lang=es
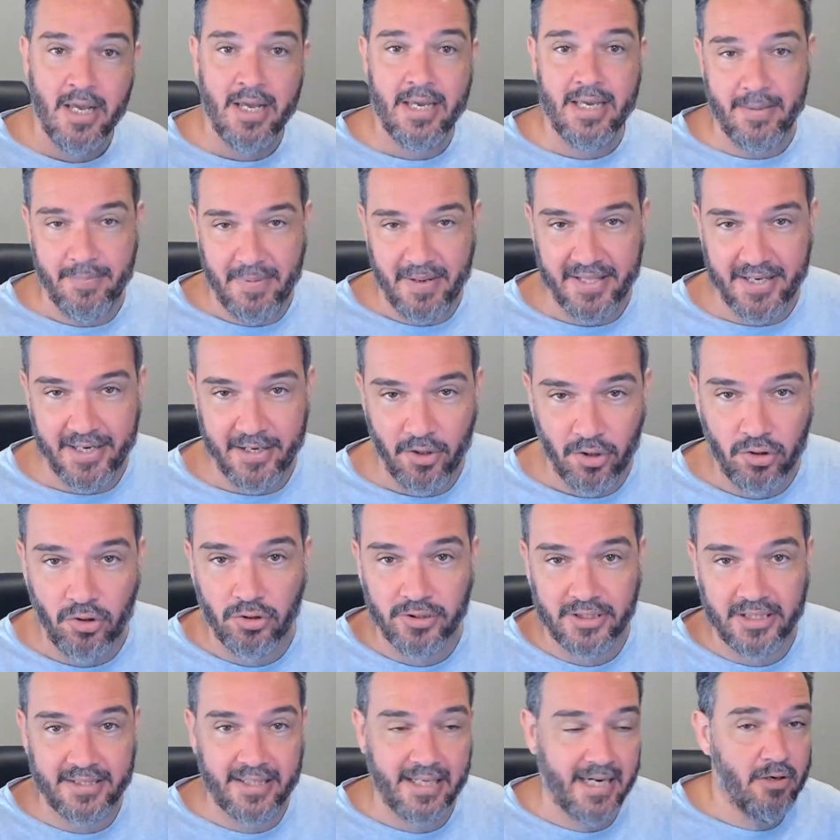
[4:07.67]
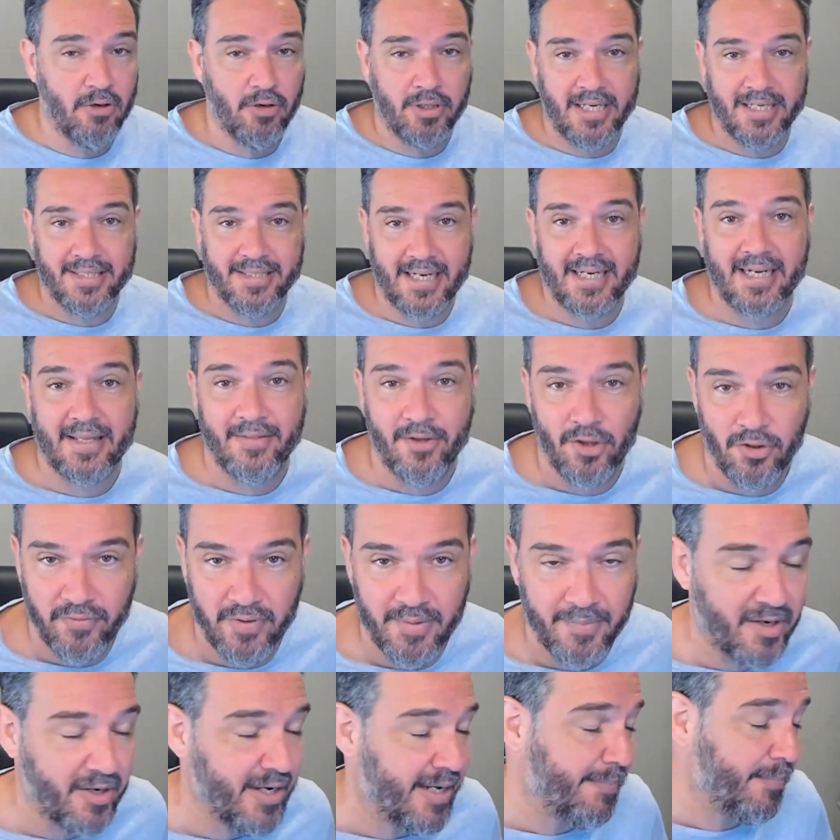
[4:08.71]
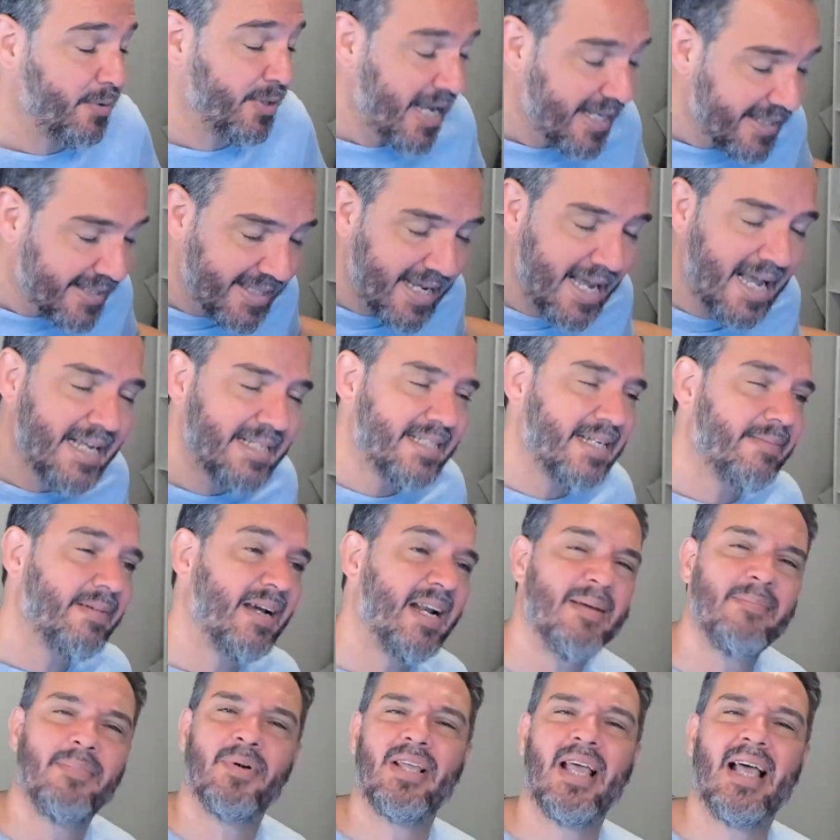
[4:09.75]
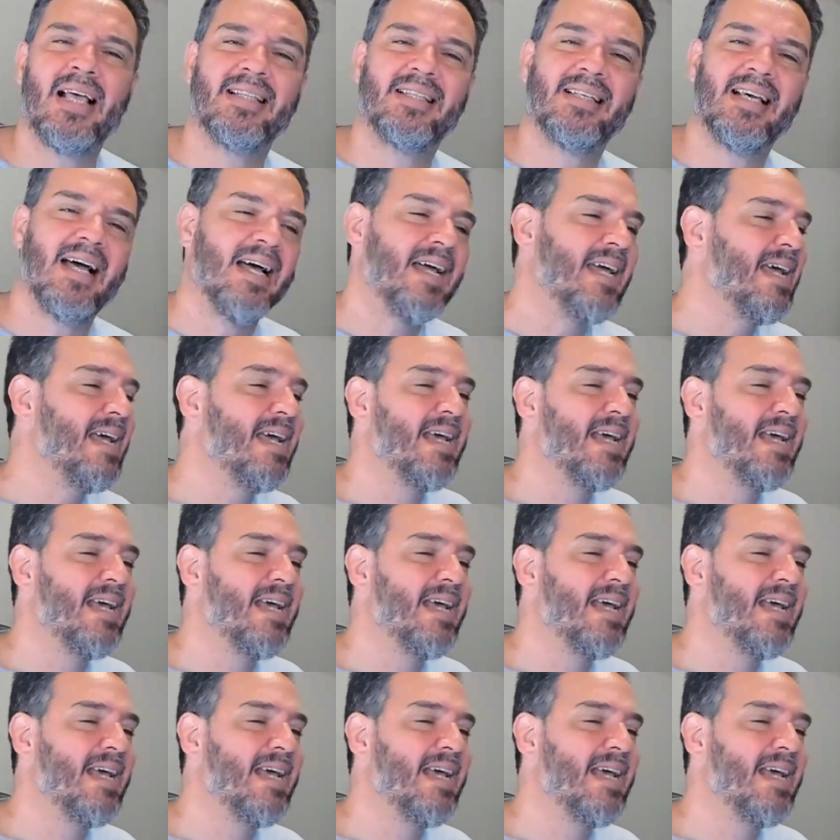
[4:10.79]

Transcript: Y Pedrerol contestará lo que le salga de los bemales. Pues ya está, vale pues ya está.